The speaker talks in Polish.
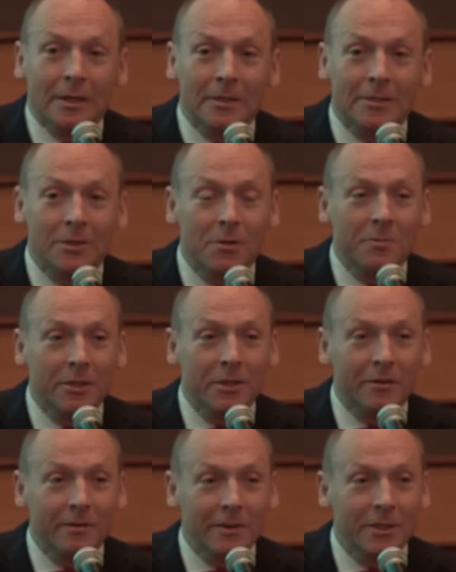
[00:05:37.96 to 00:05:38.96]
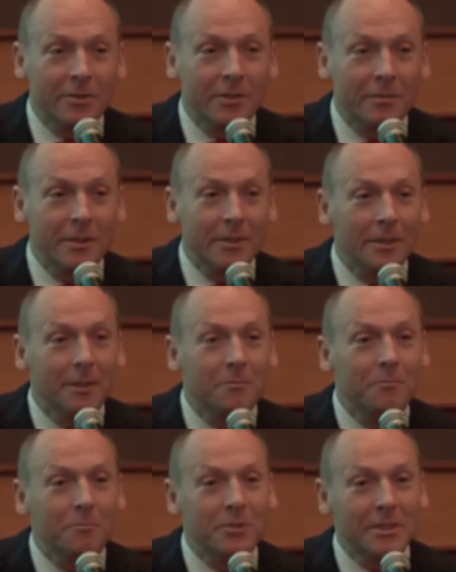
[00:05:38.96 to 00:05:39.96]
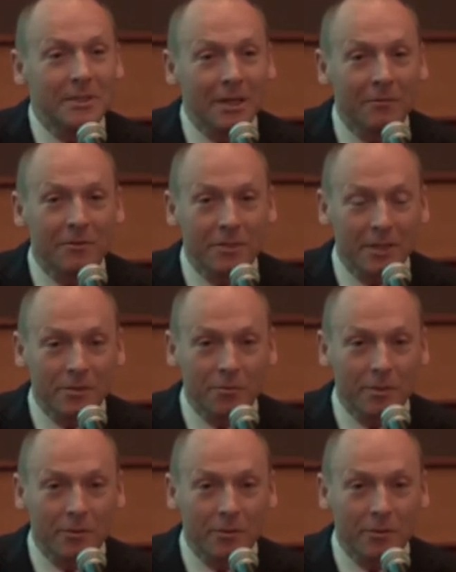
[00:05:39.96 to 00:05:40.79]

e, skomplikowane, żeby przestawić się na